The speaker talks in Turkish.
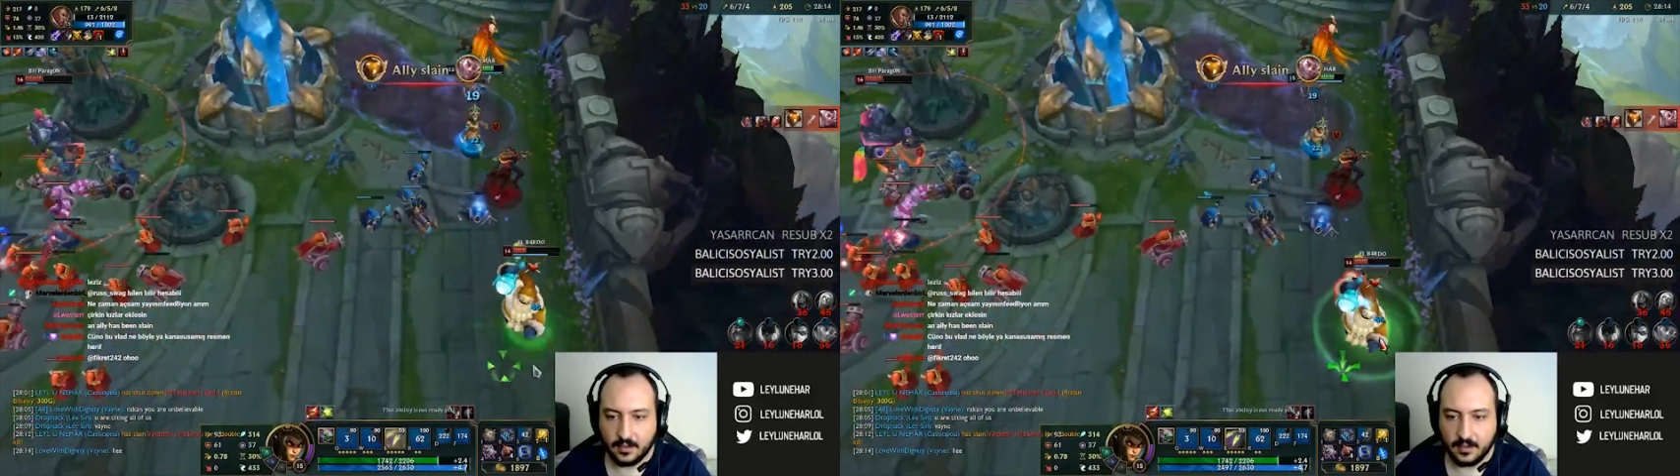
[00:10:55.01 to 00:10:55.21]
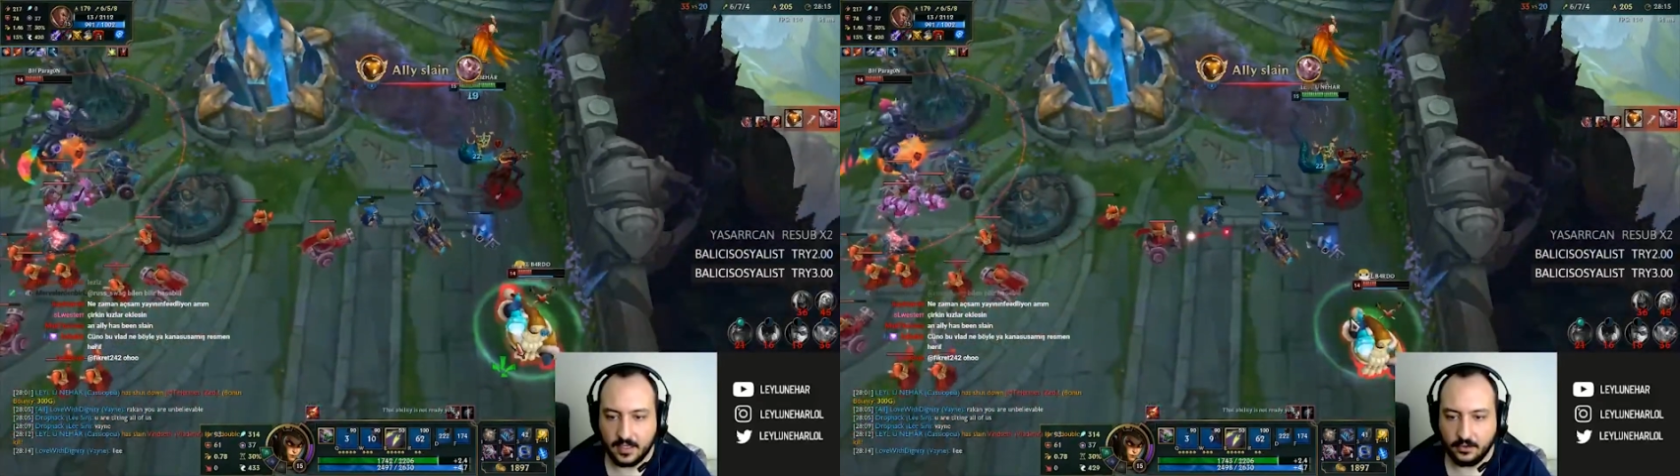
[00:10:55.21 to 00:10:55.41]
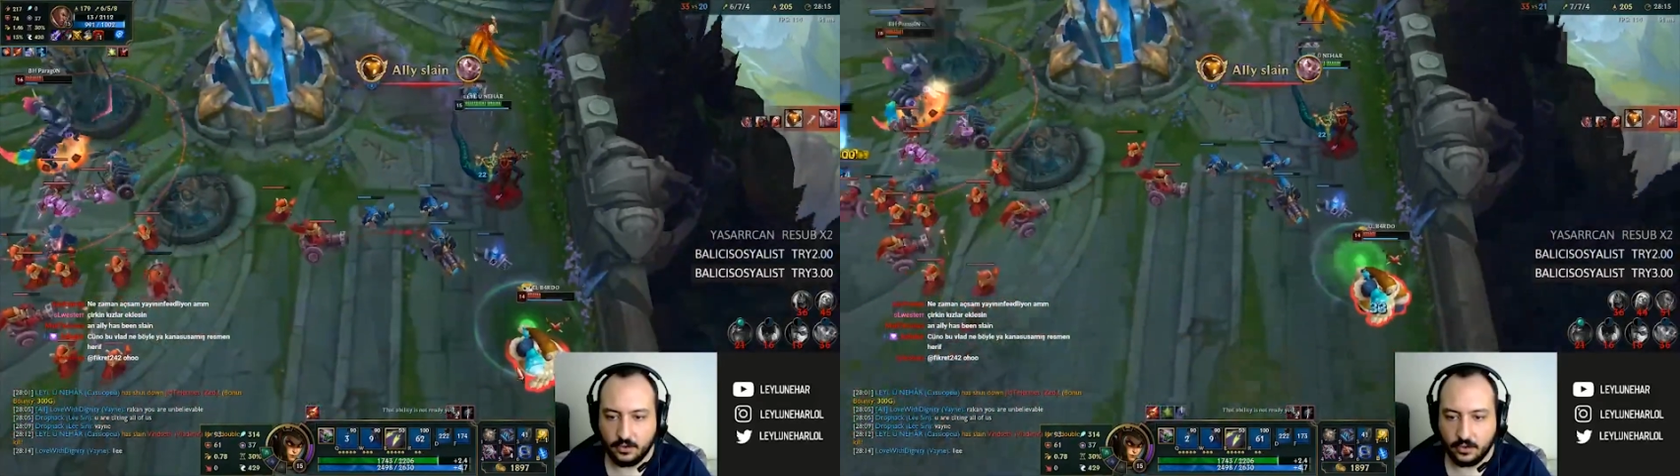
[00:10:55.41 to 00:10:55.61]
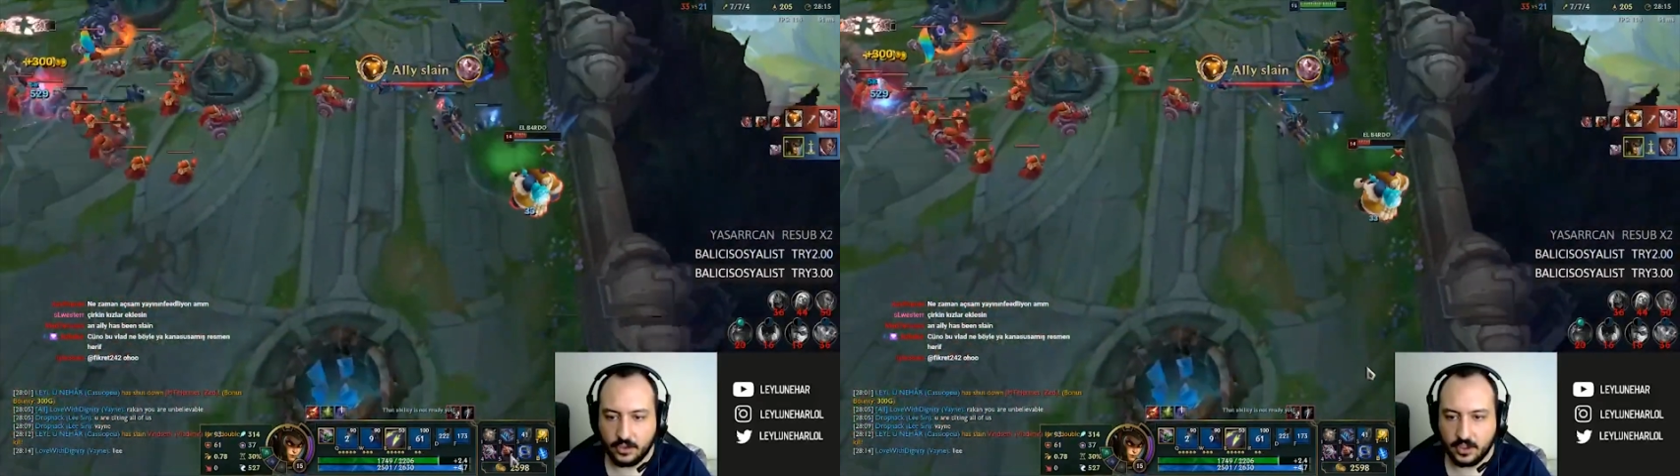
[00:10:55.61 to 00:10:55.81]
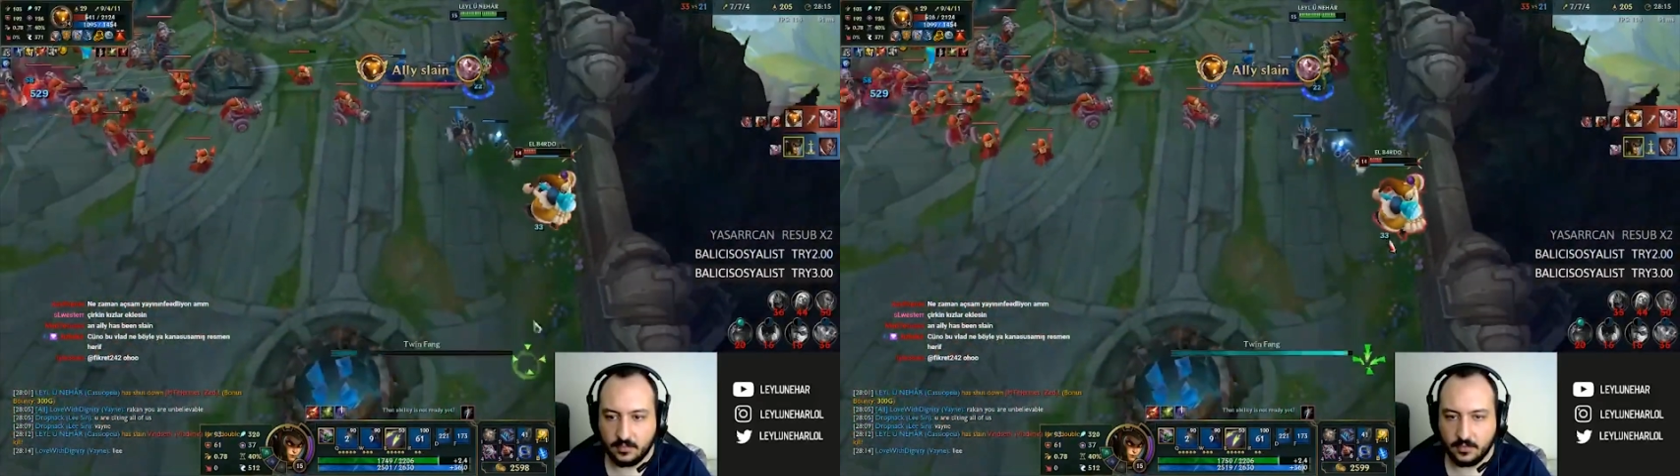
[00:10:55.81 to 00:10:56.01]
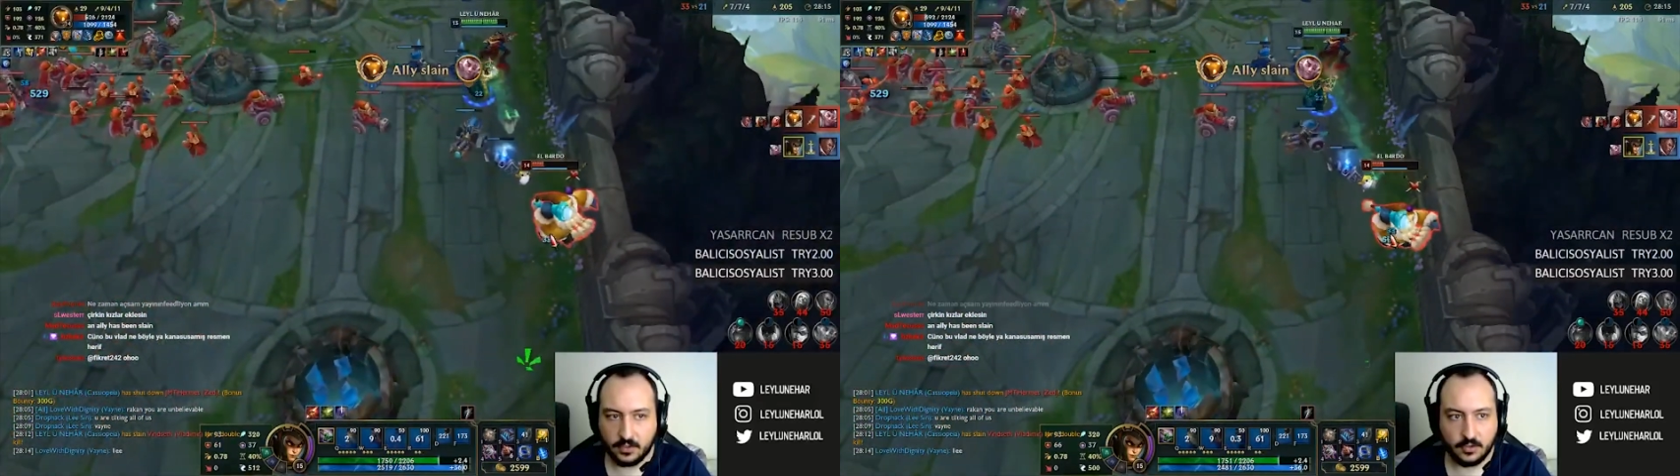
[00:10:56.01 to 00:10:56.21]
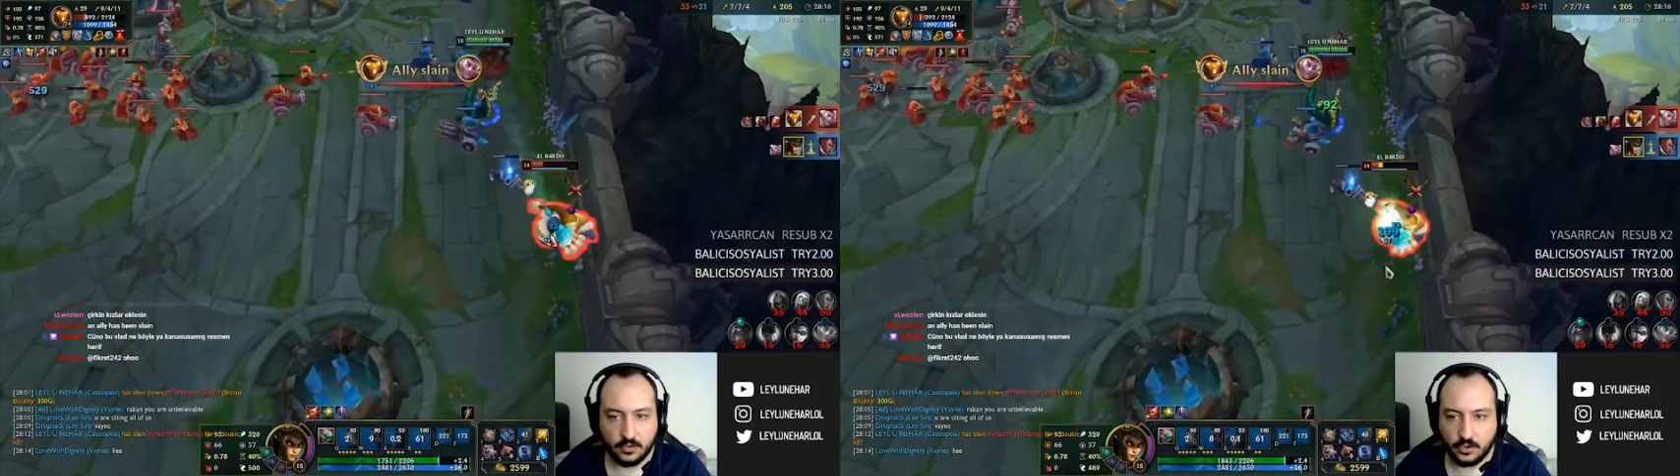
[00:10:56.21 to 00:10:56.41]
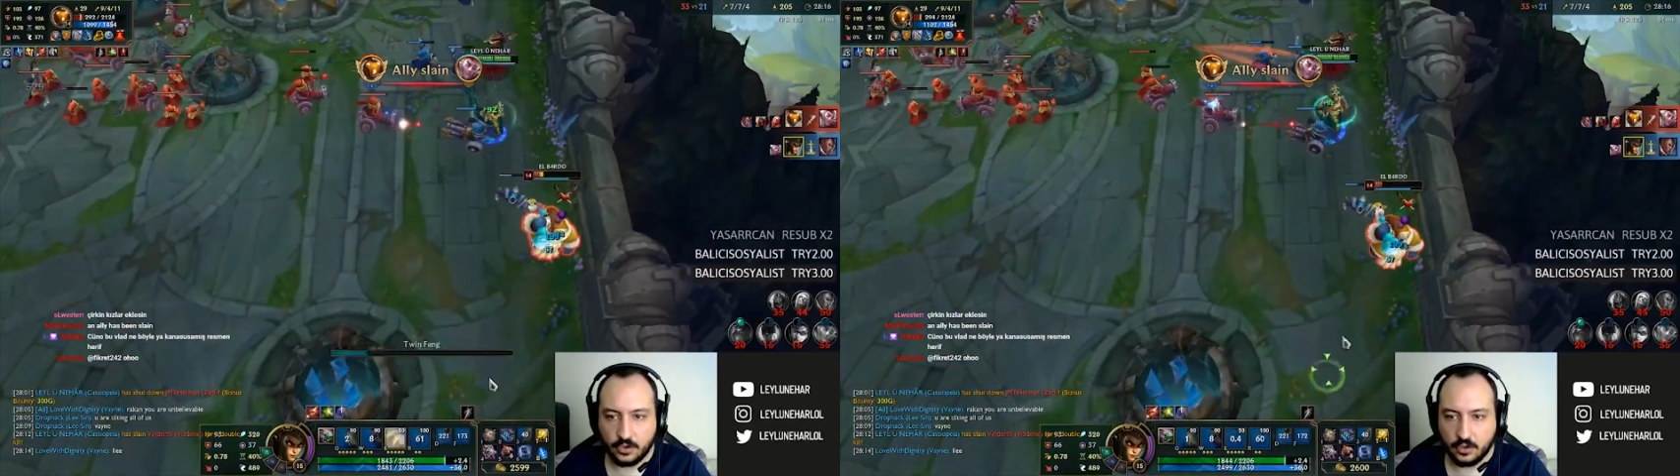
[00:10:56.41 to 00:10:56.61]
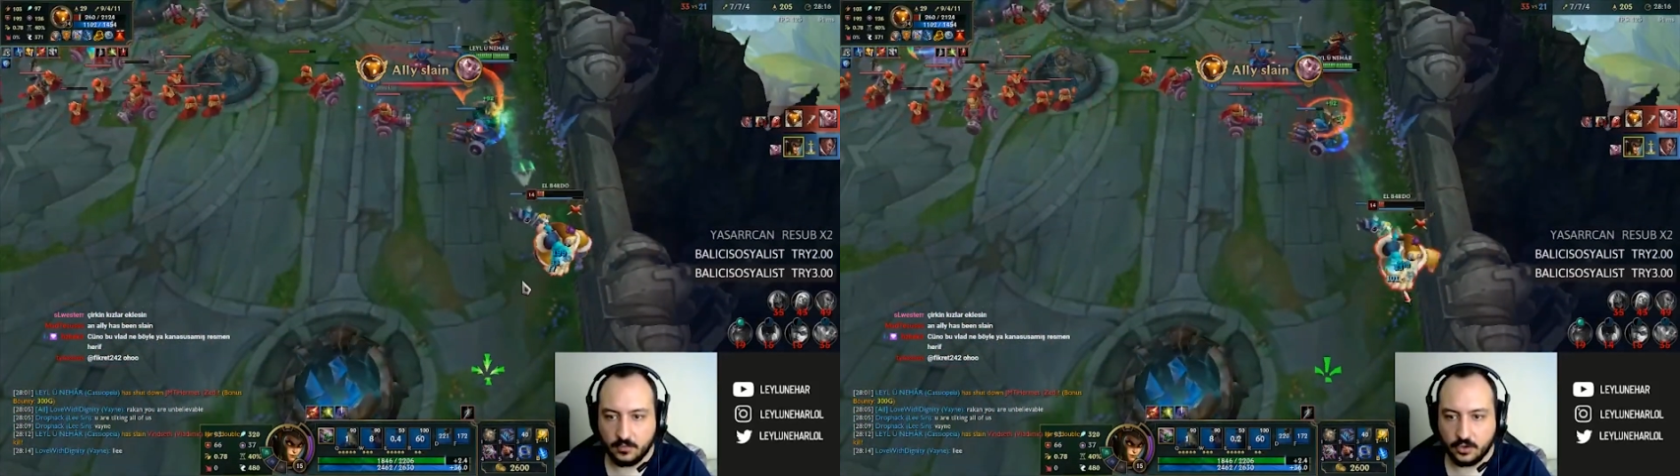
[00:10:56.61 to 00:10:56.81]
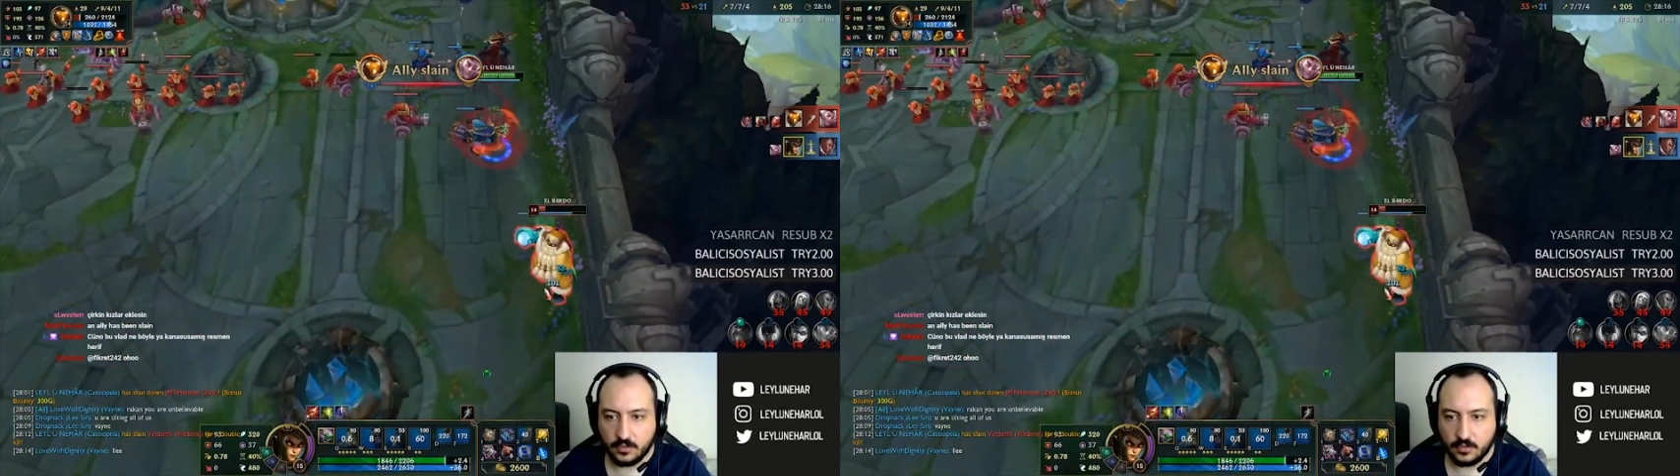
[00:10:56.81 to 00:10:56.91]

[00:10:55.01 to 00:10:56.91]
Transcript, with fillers: Lan Q çıkmıyor. Lucian ölmüş